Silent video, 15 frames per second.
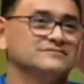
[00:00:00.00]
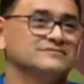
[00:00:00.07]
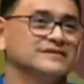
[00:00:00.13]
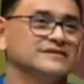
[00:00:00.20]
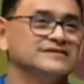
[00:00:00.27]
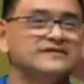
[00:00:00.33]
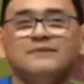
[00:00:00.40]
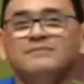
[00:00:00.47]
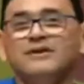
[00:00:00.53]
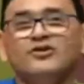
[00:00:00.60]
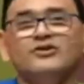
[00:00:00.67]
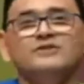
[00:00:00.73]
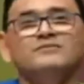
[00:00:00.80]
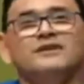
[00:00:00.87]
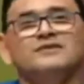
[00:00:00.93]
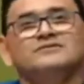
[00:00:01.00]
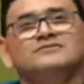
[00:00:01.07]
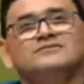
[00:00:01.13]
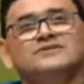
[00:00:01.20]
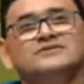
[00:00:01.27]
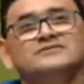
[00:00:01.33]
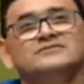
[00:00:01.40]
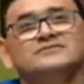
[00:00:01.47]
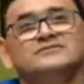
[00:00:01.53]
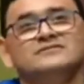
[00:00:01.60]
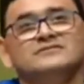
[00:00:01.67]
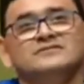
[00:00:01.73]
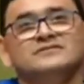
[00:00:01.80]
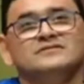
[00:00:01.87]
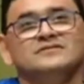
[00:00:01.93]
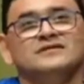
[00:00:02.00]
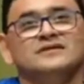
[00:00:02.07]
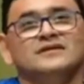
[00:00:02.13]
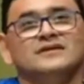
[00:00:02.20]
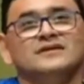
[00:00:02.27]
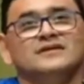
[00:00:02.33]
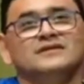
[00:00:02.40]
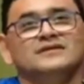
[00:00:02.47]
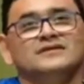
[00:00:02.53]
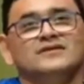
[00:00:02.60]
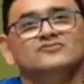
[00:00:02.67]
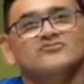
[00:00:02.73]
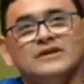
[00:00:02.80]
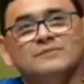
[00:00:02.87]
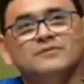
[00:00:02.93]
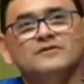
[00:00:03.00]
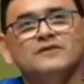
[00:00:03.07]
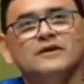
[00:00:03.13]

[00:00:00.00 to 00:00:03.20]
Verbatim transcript: isso que é melhor que maconha. Eu nunca provei